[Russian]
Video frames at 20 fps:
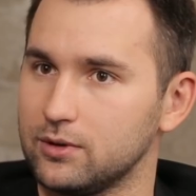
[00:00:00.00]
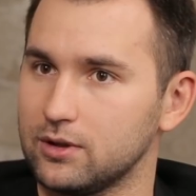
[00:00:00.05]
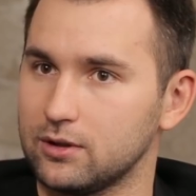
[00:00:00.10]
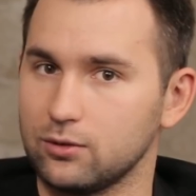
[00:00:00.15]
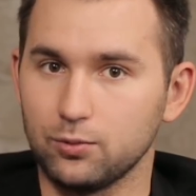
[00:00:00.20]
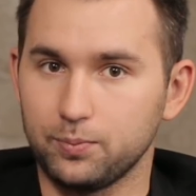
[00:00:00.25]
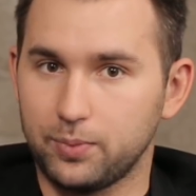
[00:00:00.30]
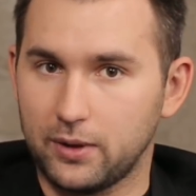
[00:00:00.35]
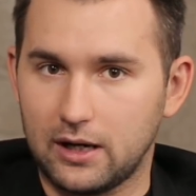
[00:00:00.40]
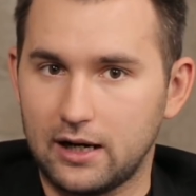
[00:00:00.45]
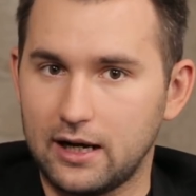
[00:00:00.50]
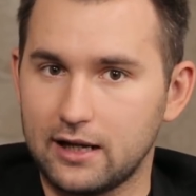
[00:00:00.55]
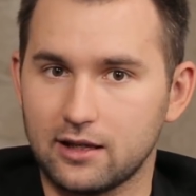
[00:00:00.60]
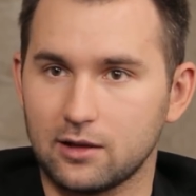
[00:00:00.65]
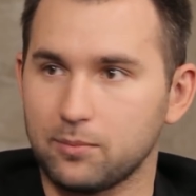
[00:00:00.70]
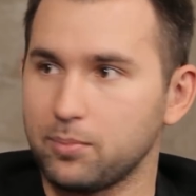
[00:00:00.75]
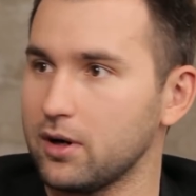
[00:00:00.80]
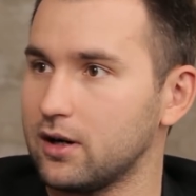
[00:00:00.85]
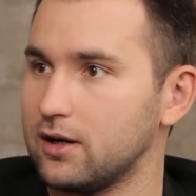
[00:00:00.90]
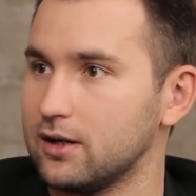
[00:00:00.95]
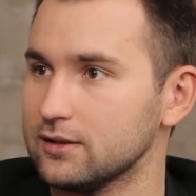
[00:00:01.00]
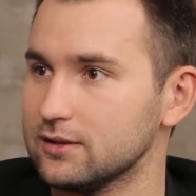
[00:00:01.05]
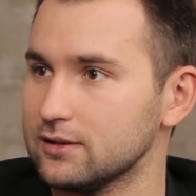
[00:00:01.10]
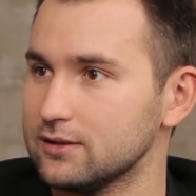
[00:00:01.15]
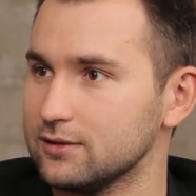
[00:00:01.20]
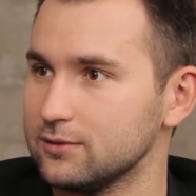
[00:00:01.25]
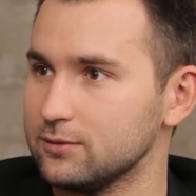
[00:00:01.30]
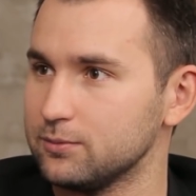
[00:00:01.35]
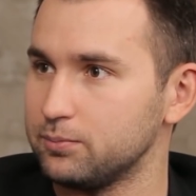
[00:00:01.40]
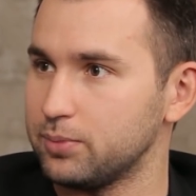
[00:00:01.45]
Мы такие, ну прокатит,
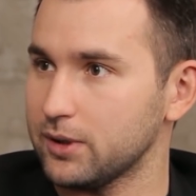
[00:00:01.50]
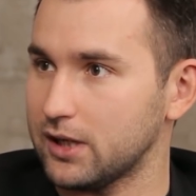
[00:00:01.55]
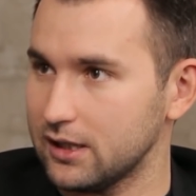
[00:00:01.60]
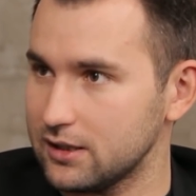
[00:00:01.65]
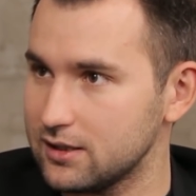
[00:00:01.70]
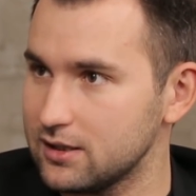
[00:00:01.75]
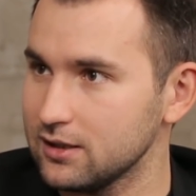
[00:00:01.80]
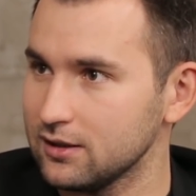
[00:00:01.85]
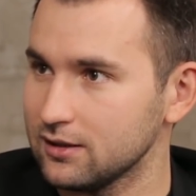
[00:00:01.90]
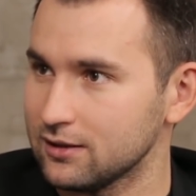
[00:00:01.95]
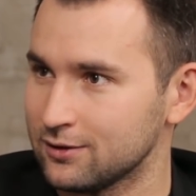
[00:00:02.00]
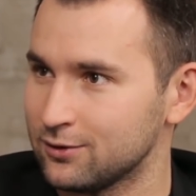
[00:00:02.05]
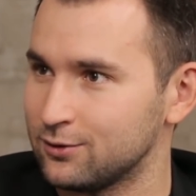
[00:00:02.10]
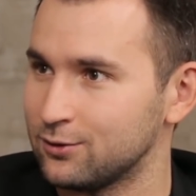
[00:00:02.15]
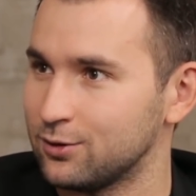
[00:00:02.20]
прокатит. Ну, прокатило.